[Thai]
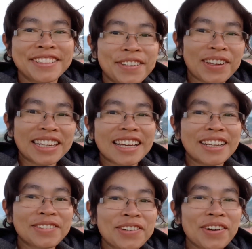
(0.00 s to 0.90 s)
สวัสดี
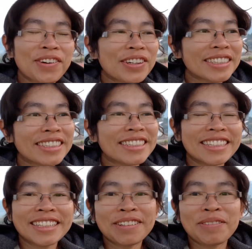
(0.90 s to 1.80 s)
ค่ะทุกคน
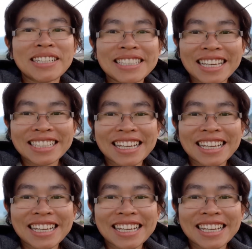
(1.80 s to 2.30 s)
พี่เจ